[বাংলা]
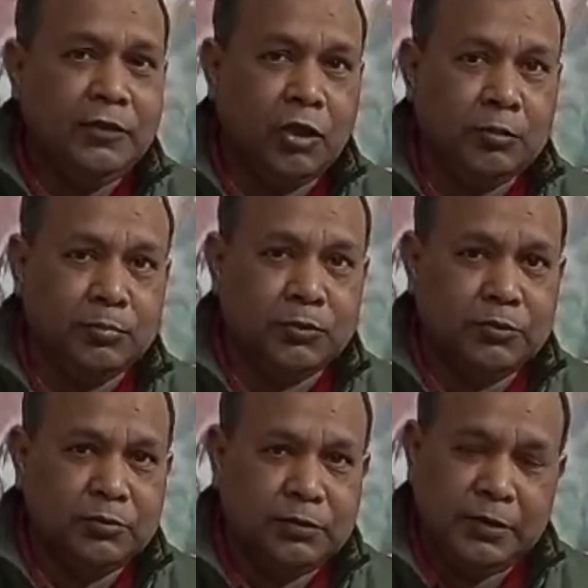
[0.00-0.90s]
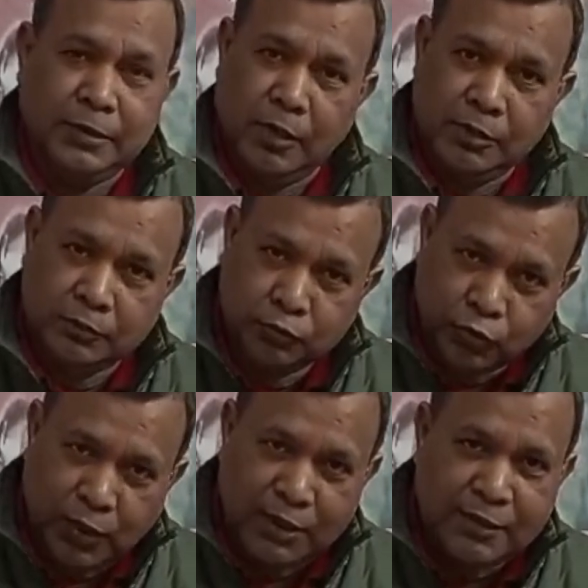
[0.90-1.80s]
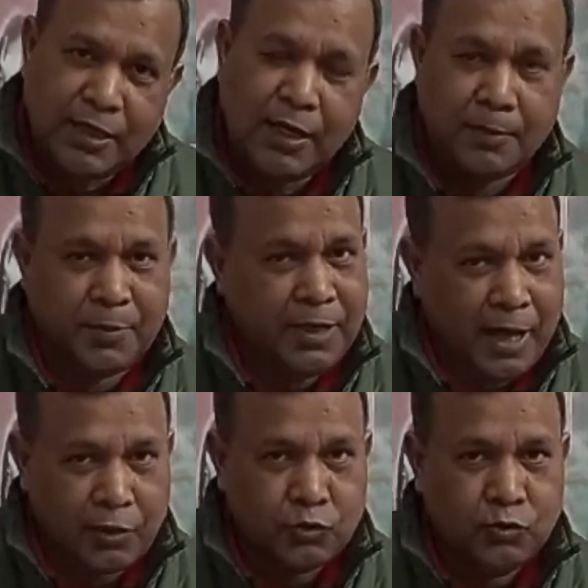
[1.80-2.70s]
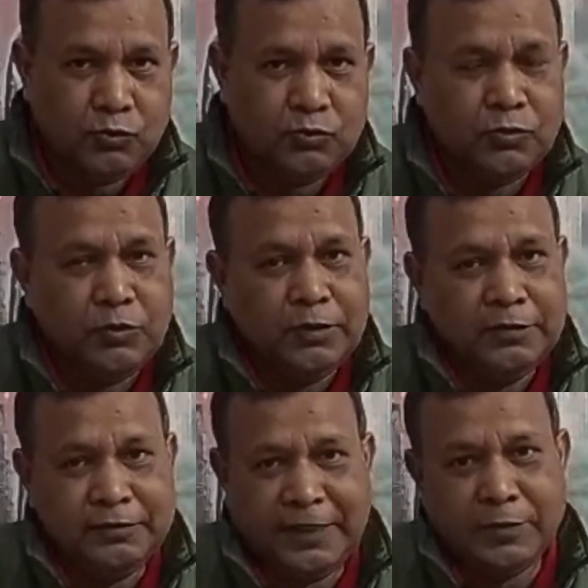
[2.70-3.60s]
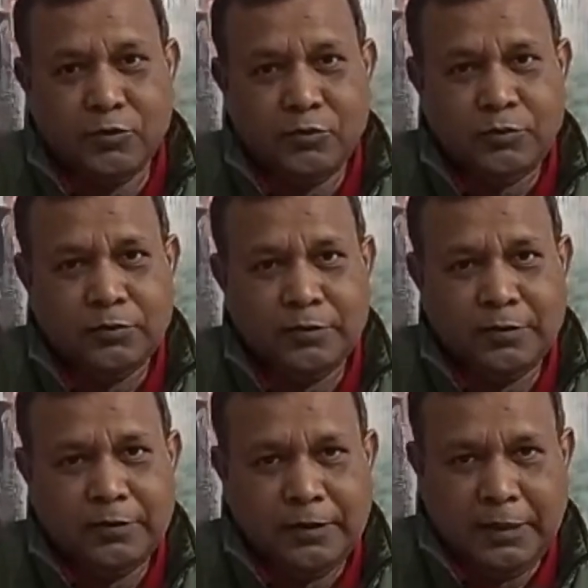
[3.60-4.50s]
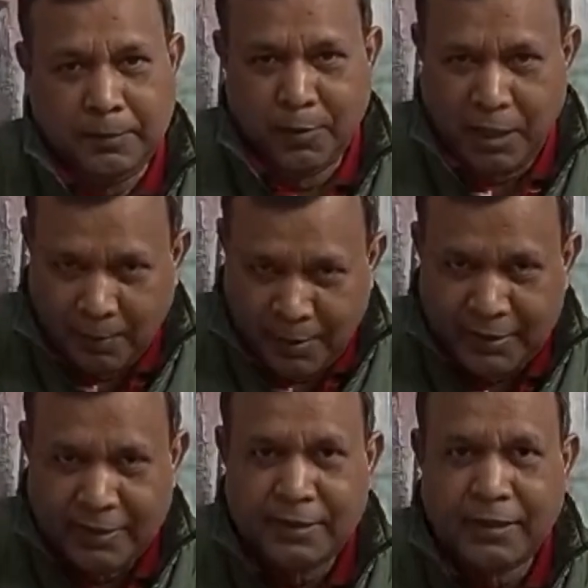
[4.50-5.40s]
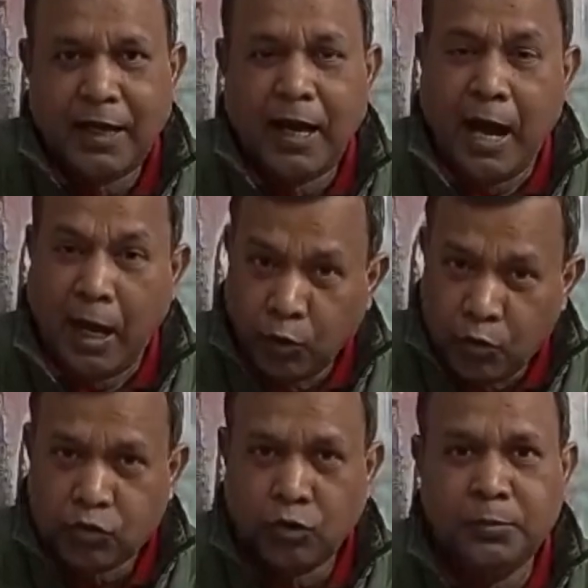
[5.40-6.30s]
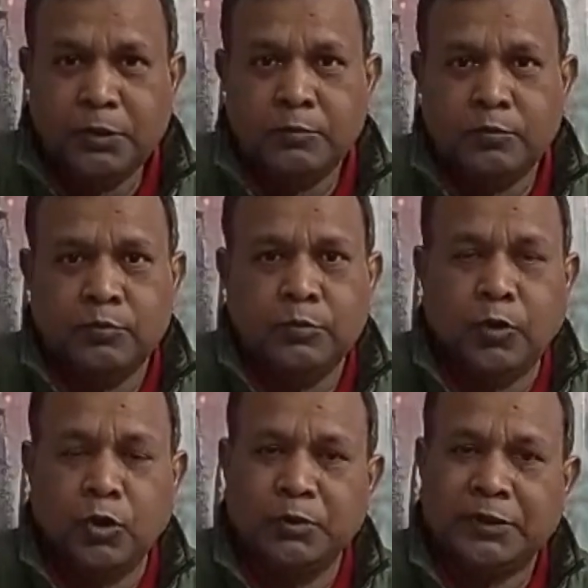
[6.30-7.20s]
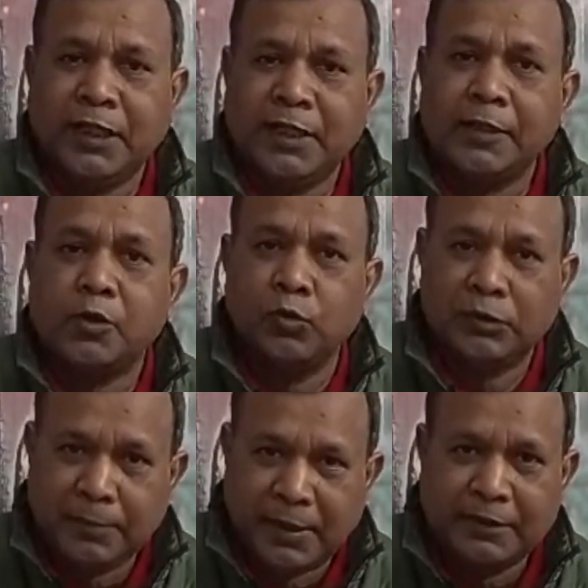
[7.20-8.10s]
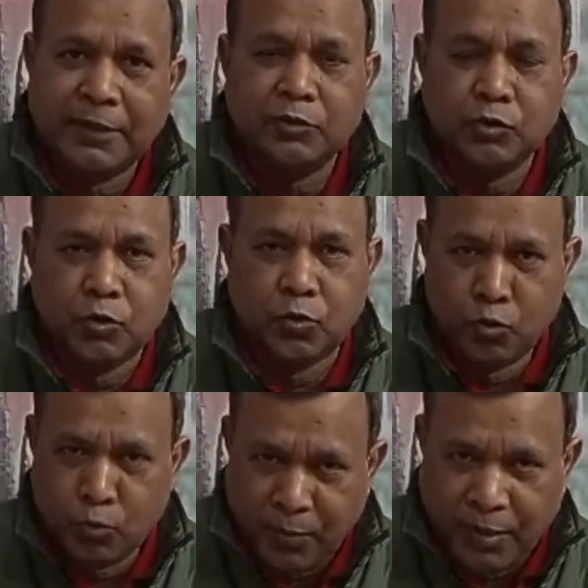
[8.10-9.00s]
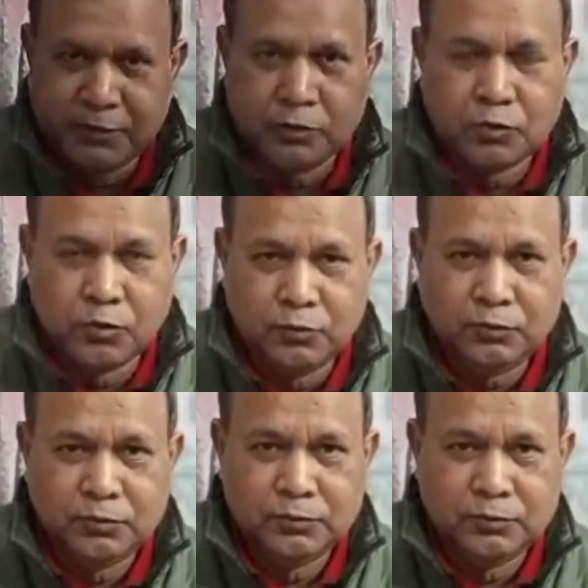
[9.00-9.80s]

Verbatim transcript: এই গল্প সুতরাং আপনারা আসুন দেখুন এবং আমাকে আরও ছবি পরবর্তীকালে যাতে করতে পারি তার জন্য অনুপ্রাণিত করুন